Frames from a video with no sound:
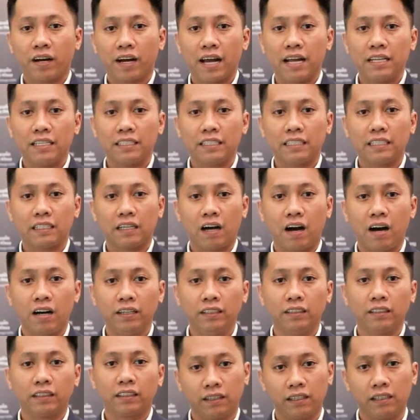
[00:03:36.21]
các anh chị có
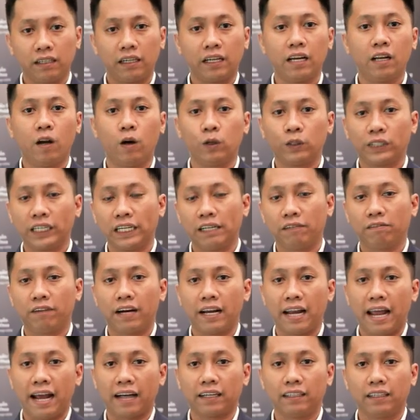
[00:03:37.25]
được từng cái lộ trình và
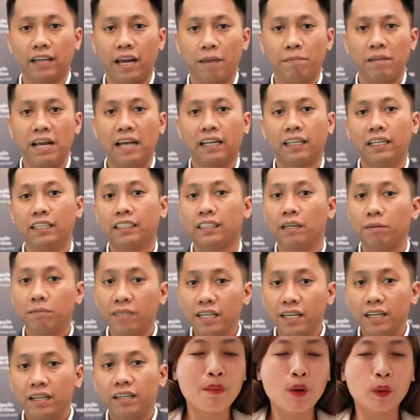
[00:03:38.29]
đạt được MDRT sớm
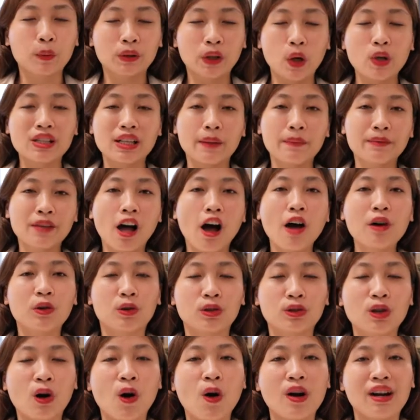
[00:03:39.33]
nhất. Mục tiêu sắp tới
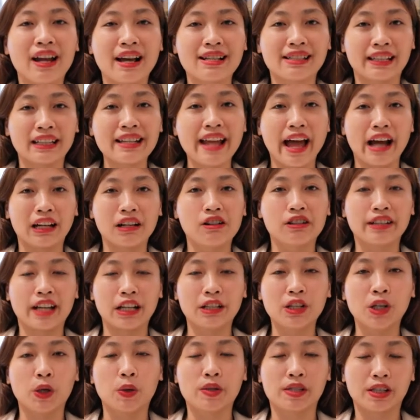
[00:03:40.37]
của tôi là sẽ đạt được
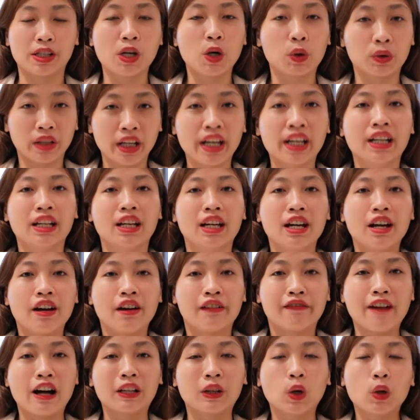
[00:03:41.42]
danh hiệu COT,
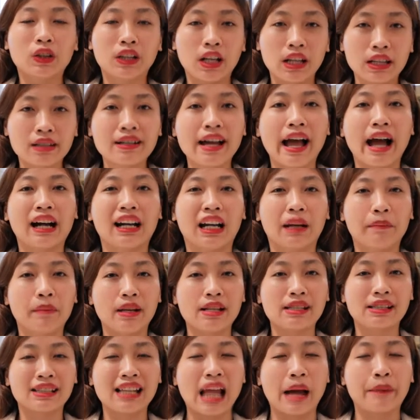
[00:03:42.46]
và tôi tin rằng là
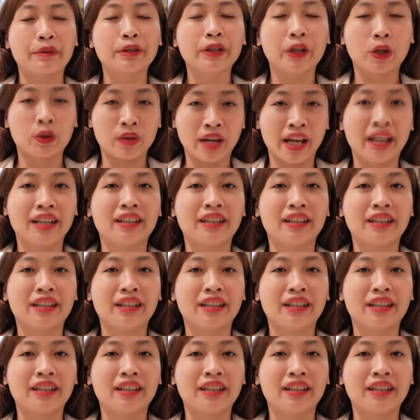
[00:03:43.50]
mình sẽ làm một điều này.